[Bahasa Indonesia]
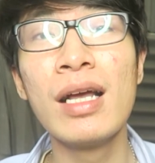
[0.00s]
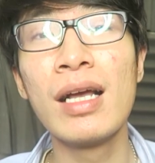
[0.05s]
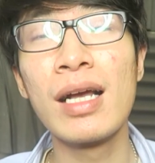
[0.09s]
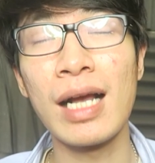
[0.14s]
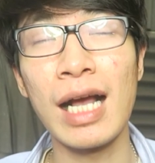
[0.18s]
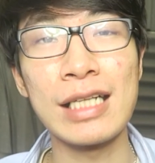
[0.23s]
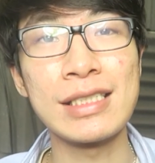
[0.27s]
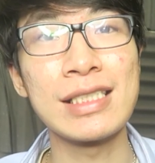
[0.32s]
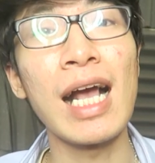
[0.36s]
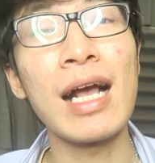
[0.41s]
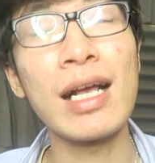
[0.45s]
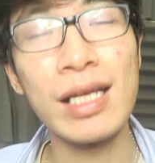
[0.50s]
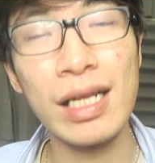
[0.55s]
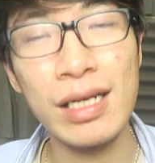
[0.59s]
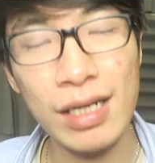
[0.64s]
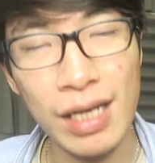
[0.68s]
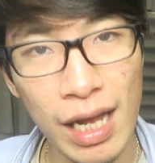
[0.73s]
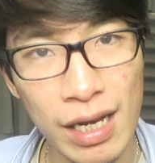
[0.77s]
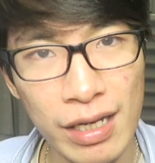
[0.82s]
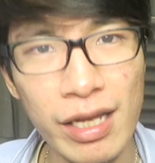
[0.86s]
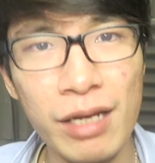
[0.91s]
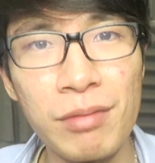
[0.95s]
ngajakin
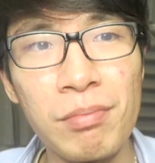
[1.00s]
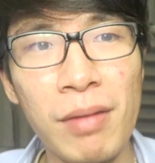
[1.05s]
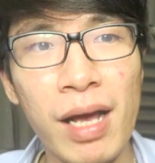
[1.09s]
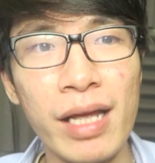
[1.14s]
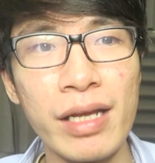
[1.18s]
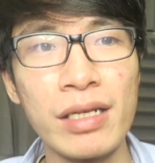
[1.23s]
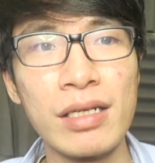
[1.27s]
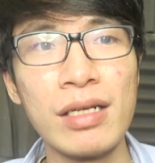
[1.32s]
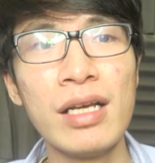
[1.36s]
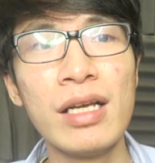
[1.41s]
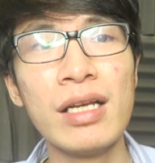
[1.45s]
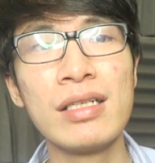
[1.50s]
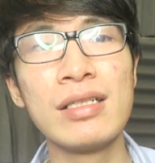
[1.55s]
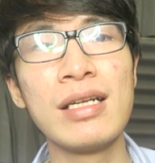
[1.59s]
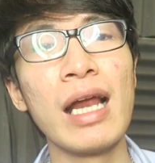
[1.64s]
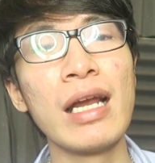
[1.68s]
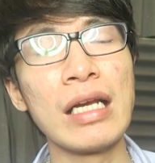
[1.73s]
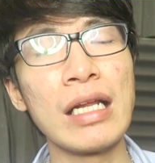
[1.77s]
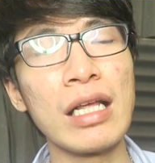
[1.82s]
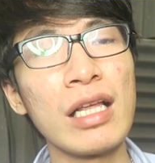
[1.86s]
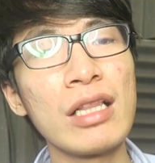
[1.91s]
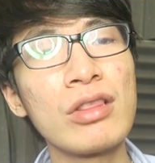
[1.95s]
kalian main,
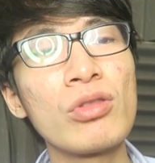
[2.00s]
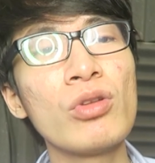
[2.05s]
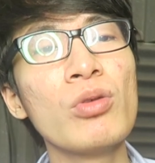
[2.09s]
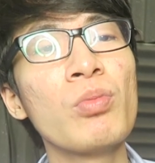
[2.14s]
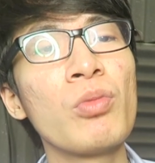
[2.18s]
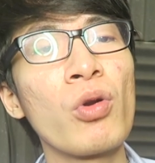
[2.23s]
dan itu